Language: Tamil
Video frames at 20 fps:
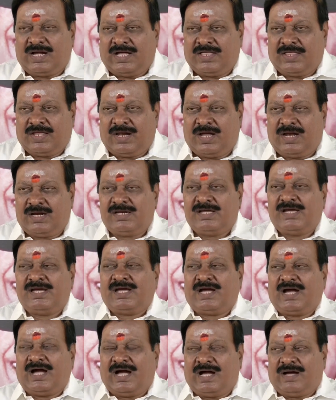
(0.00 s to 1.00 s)
அதனால்
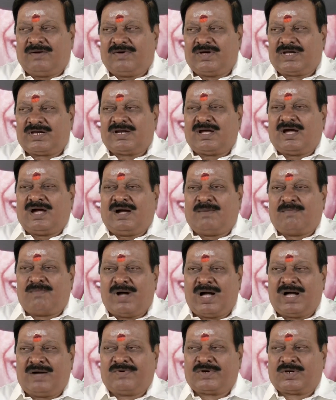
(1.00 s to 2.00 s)
அவர்
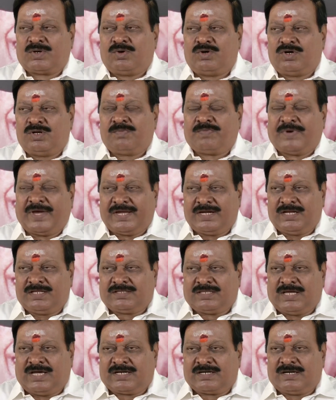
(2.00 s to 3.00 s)
அம்மா அவரோடு
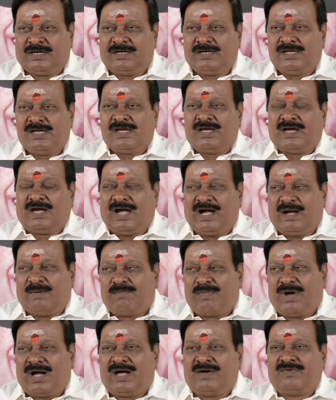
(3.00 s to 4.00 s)
பயணித்தார்கள்
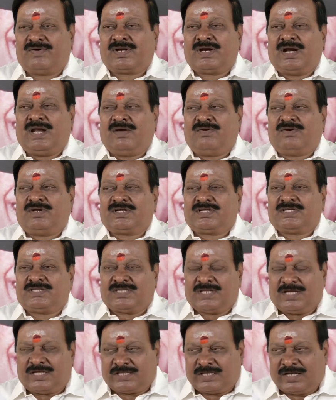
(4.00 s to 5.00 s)
அம்மா அவர்கள் அவருக்கு
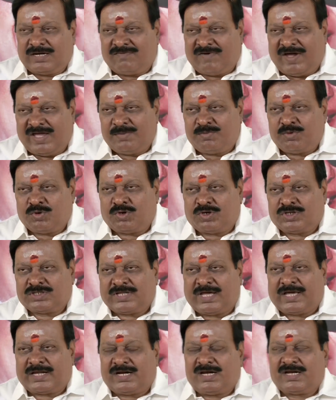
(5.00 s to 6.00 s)
தேர்தல் வாய்ப்பு
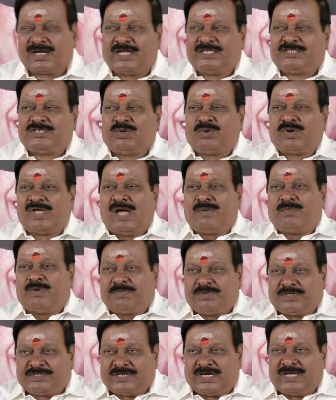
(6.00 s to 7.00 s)
கொடுத்தார்கள் கட்சியுடைய
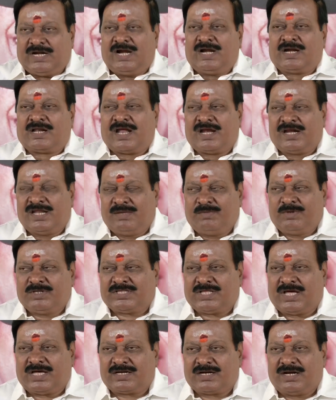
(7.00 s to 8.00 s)
அமைப்பு செயலாளராக
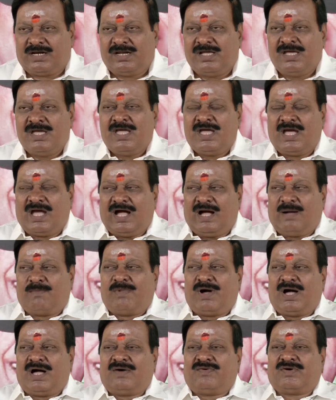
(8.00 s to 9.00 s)
நியமித்தார்கள்
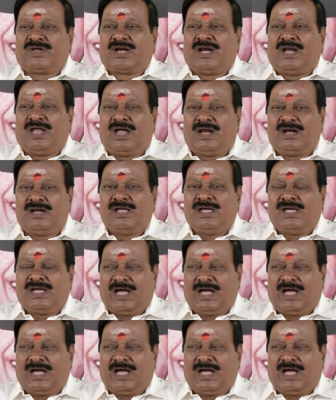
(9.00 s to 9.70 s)
அம்மா அவர்களால்